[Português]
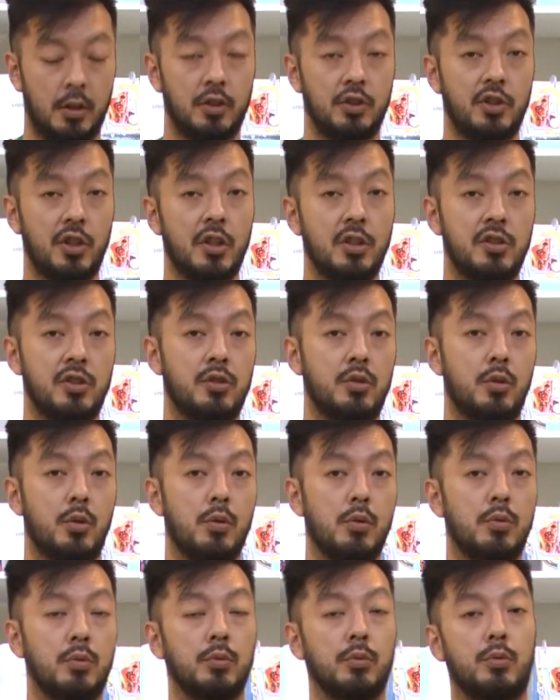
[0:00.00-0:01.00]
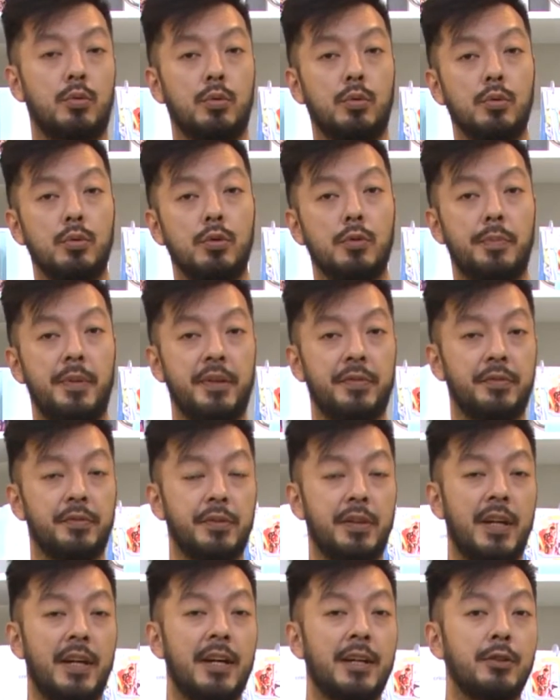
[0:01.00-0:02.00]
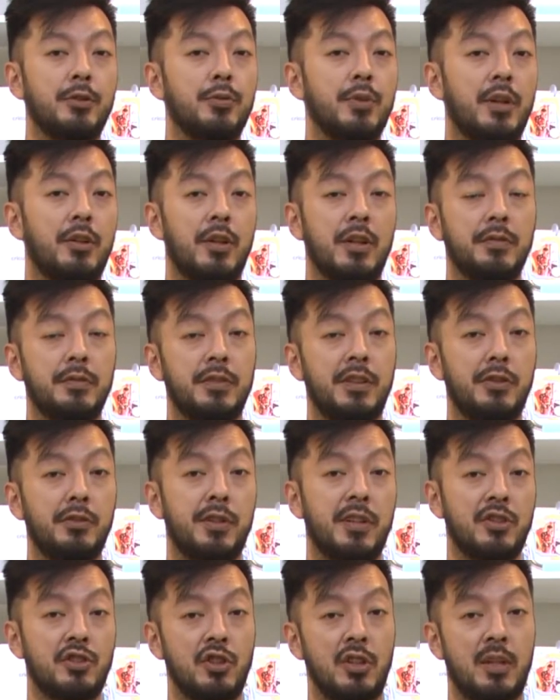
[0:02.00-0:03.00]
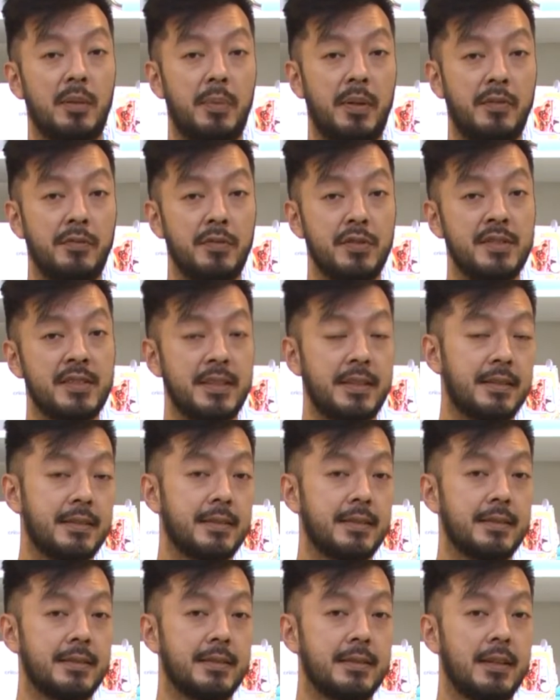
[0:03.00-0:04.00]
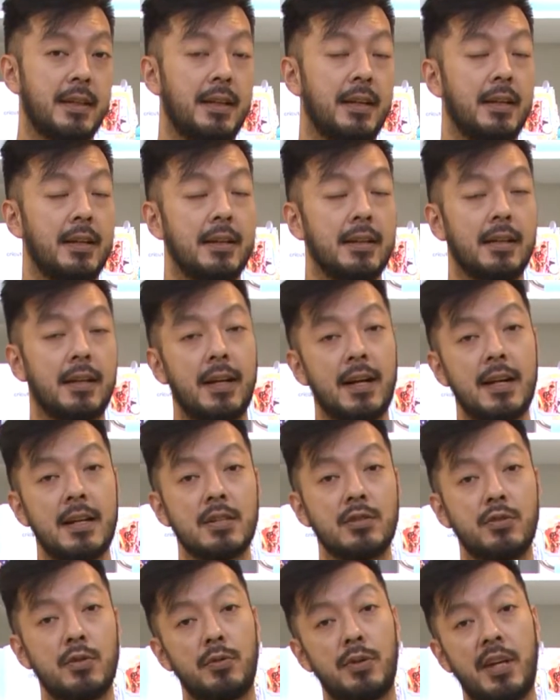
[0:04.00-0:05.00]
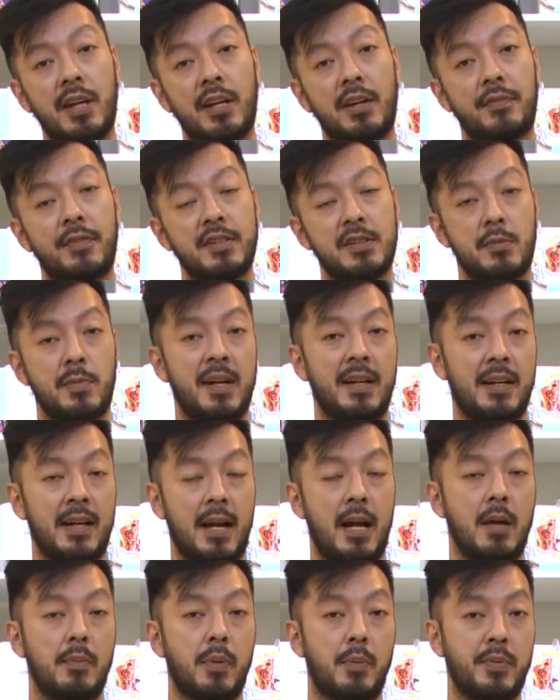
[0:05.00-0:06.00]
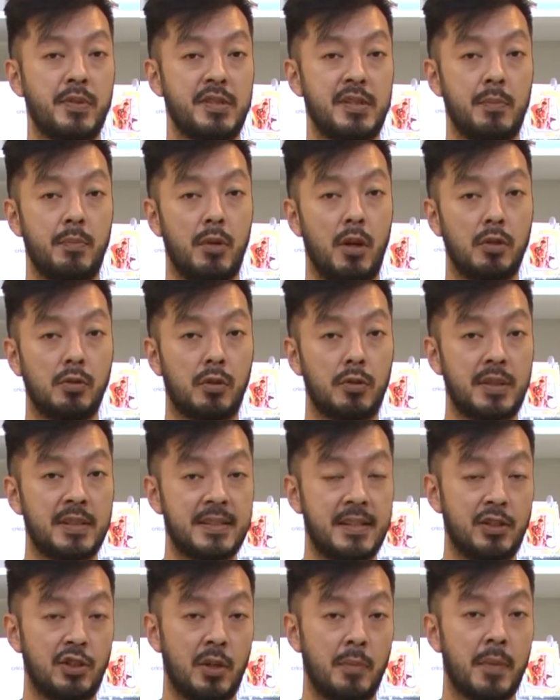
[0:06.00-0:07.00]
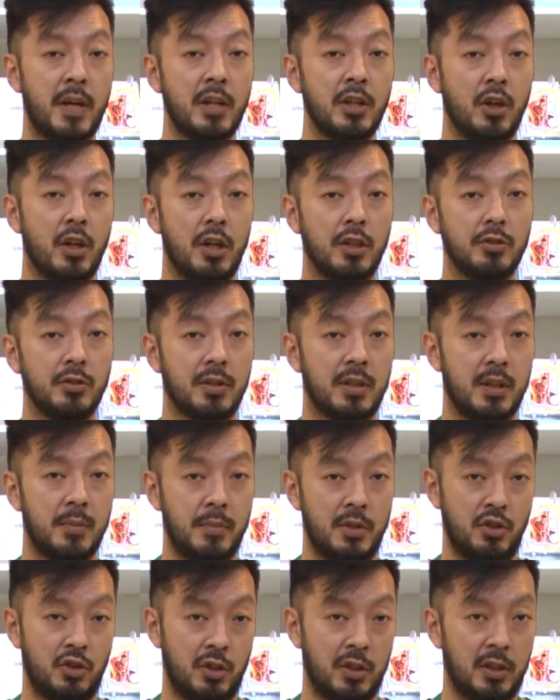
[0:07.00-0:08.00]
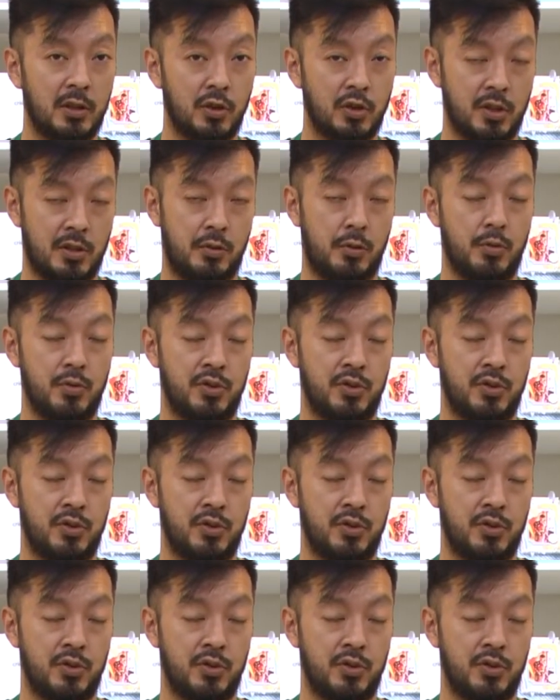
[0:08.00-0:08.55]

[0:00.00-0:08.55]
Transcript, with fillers: Já estou com tudo perfurado e agora vou dar outra dica para vocês. Caso eu queira fazer uma capa para esse bloco que seja maior do que a medida que eu já estou